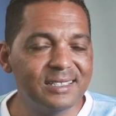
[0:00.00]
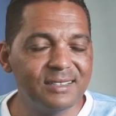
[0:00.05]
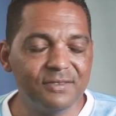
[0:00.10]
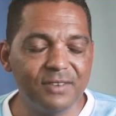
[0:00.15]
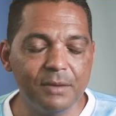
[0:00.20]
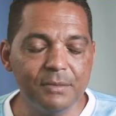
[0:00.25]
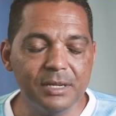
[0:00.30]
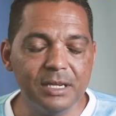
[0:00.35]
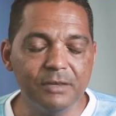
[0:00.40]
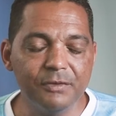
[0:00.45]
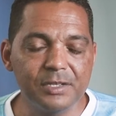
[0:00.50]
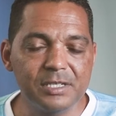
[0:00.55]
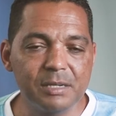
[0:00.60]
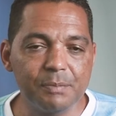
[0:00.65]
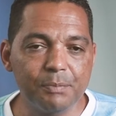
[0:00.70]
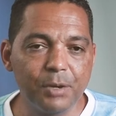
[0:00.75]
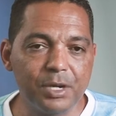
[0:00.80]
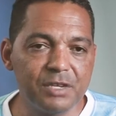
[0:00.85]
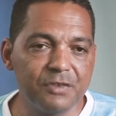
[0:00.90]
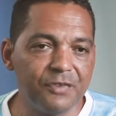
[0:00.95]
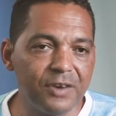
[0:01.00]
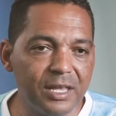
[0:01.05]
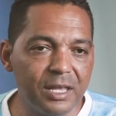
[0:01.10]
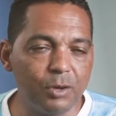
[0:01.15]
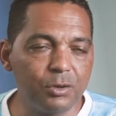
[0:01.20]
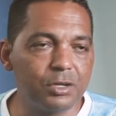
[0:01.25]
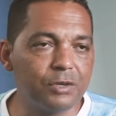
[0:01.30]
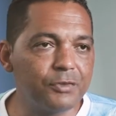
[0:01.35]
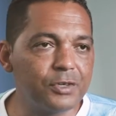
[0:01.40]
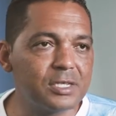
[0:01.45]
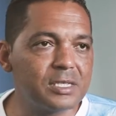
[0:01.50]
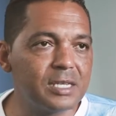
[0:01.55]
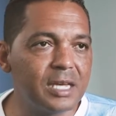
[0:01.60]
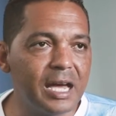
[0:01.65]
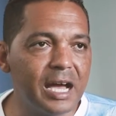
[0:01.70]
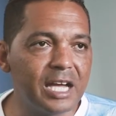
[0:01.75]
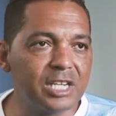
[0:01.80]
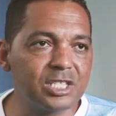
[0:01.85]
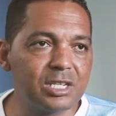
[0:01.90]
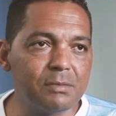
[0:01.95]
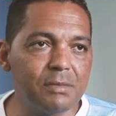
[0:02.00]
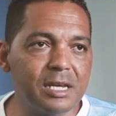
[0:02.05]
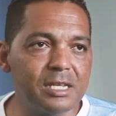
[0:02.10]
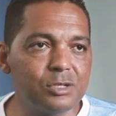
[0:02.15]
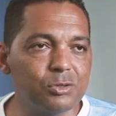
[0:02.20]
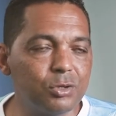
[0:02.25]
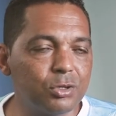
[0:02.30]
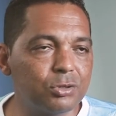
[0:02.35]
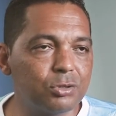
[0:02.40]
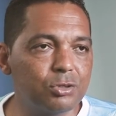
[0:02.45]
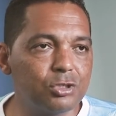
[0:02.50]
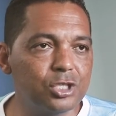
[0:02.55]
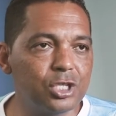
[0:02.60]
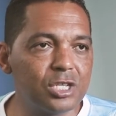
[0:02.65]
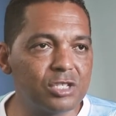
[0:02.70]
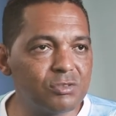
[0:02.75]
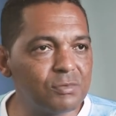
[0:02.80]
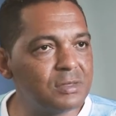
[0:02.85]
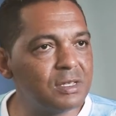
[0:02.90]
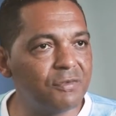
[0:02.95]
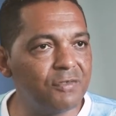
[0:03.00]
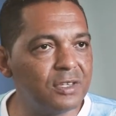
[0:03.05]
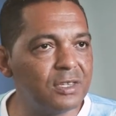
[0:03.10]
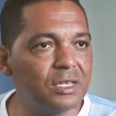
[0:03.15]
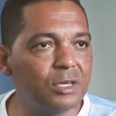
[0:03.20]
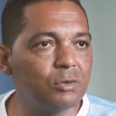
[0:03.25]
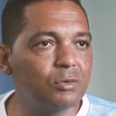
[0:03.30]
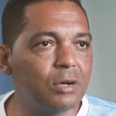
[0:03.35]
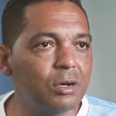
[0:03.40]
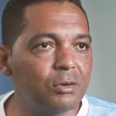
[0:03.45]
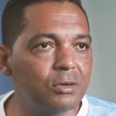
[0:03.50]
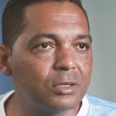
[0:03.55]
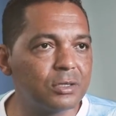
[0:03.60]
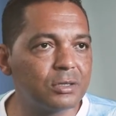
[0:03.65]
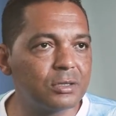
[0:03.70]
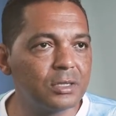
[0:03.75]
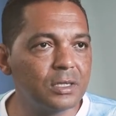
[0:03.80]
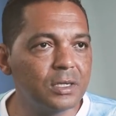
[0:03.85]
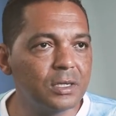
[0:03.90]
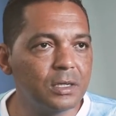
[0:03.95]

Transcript: Família você pode falar o que você acha, mas no outro dia nós vamos defender um ao outro.